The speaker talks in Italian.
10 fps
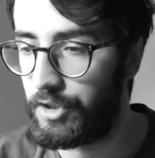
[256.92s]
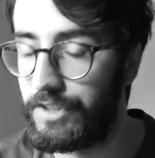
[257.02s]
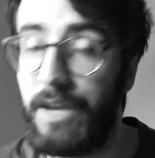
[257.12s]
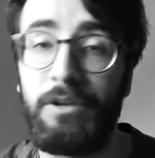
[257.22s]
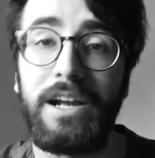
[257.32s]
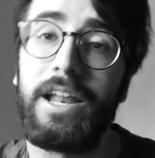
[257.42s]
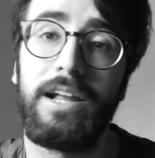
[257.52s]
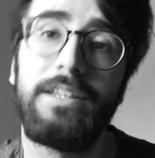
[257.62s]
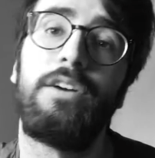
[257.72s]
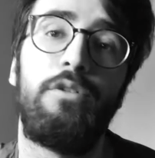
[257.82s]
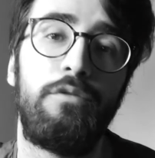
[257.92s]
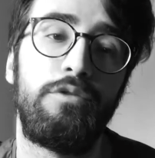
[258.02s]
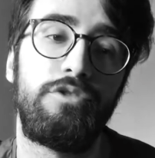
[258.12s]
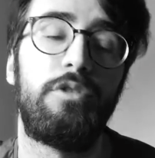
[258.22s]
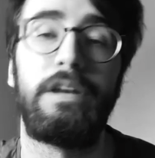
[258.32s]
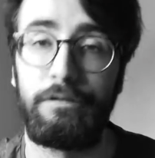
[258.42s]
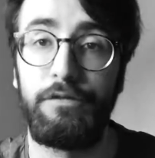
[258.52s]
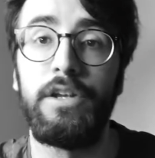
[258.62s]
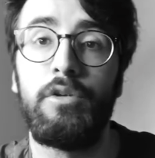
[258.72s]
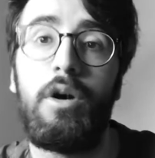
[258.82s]
ci sia una grande confusione
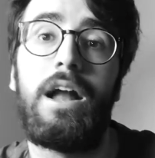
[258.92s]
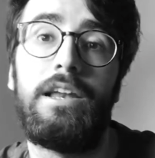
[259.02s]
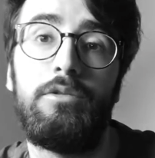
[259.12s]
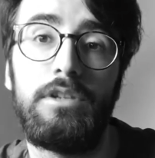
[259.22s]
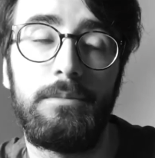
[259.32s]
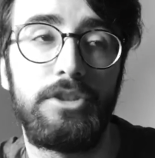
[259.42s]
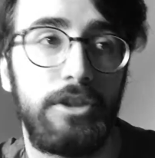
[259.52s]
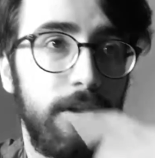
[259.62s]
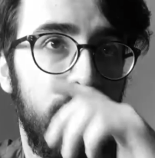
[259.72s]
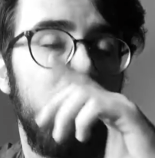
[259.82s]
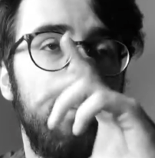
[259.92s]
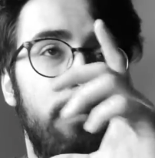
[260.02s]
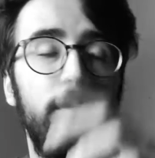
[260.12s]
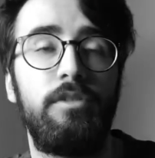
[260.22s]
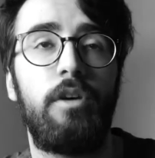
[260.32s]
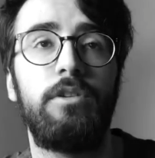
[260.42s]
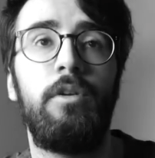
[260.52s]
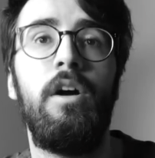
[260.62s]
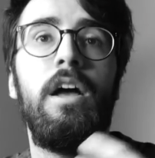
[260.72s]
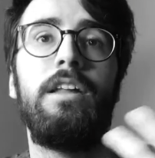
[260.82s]
fino alle ultime scene dell'ultimo
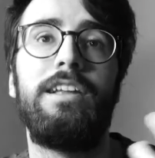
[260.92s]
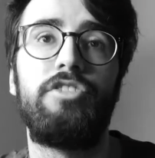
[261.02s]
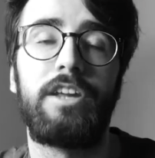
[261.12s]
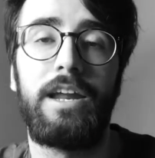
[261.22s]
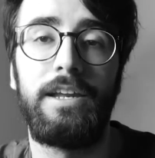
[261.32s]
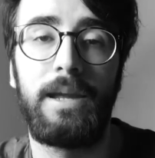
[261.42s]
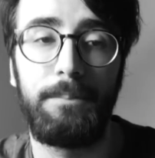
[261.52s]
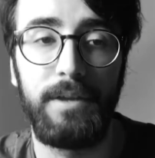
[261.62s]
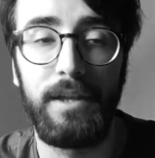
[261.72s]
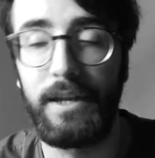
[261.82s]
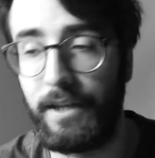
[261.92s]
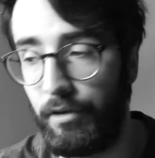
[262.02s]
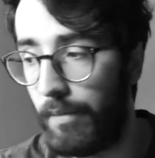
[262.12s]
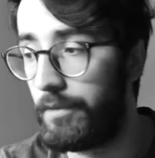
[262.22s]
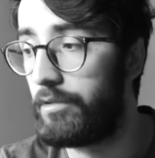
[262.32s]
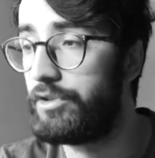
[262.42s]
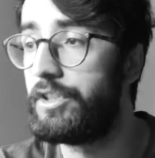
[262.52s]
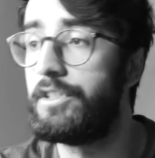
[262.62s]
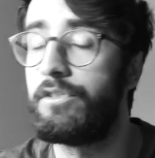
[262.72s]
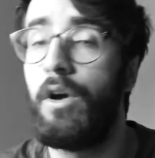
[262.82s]
episodio nel cercare di capire chi lo abbia
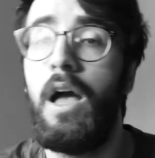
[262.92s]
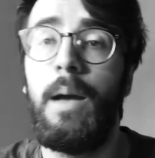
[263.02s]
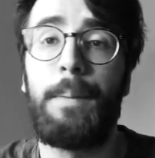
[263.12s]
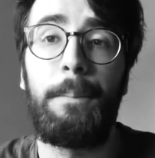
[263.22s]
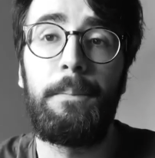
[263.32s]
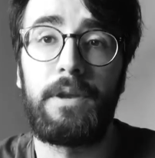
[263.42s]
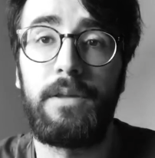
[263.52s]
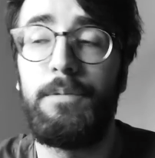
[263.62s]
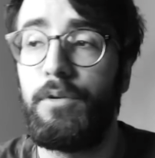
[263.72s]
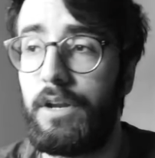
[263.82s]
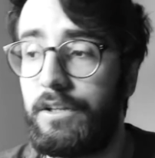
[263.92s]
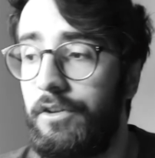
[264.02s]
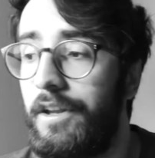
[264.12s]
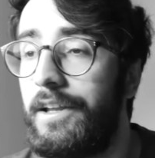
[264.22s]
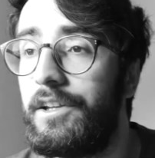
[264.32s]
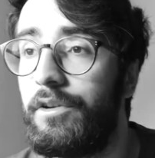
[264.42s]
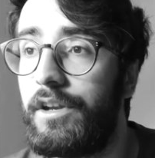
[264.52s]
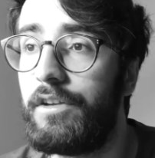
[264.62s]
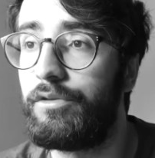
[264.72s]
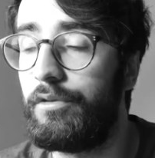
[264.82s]
ucciso, ma poi per di più ho letto delle
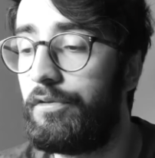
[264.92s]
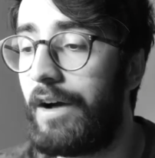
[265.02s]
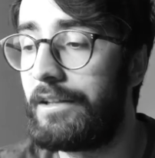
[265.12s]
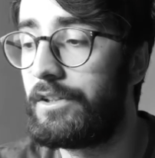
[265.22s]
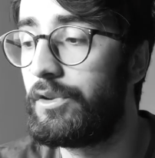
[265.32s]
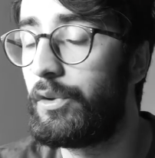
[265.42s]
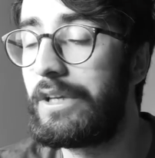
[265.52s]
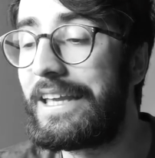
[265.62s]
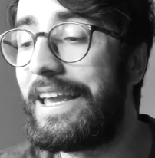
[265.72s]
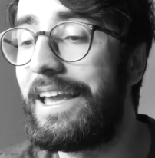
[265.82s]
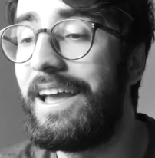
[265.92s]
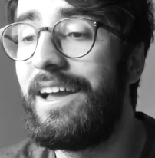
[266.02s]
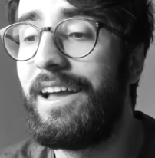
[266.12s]
teorie sul fatto che